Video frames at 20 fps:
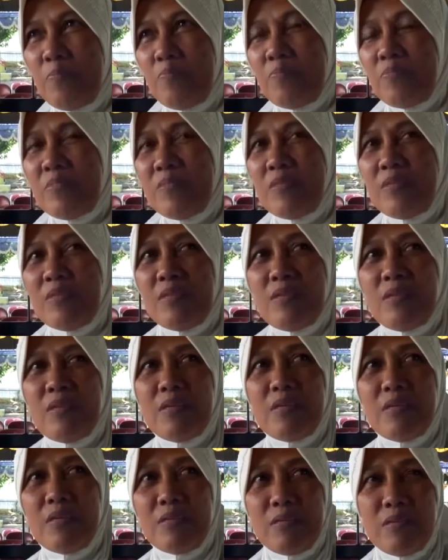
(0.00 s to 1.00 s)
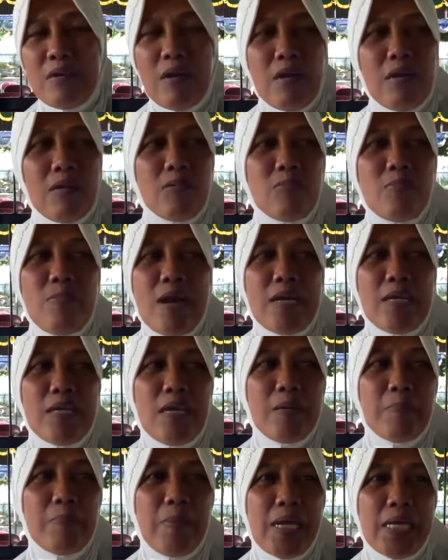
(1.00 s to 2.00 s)
dari di ya
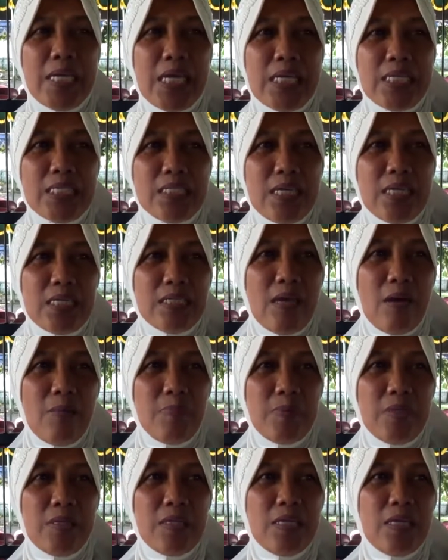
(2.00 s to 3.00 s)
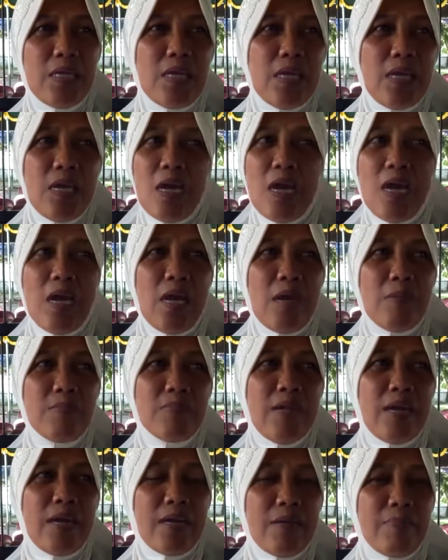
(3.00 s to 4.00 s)
lumayan panasnya tapi
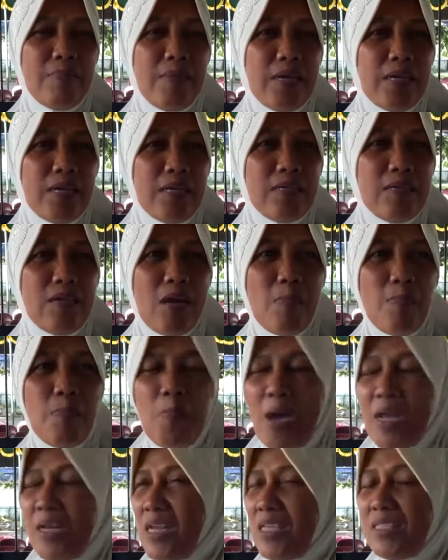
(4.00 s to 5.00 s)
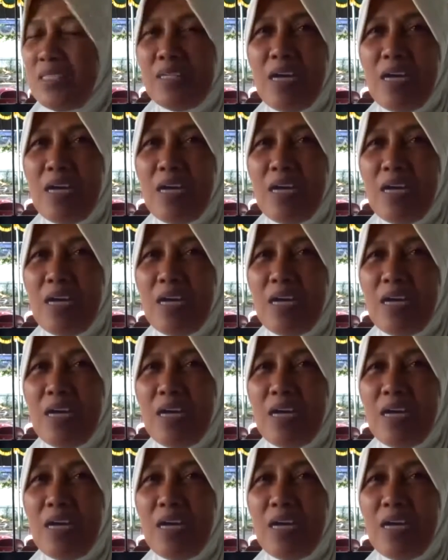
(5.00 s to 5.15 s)
alhamdulillah kemarin tidak panas